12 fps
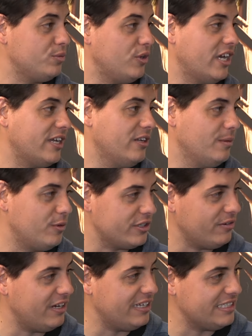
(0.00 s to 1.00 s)
por aquello el
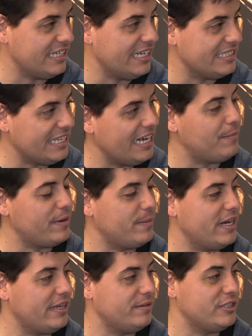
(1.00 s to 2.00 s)
Deportivo Alavés ya está en la
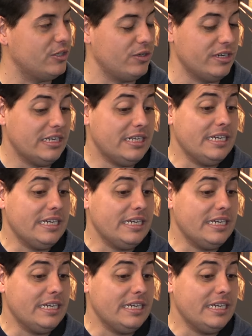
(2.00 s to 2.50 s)
primera división.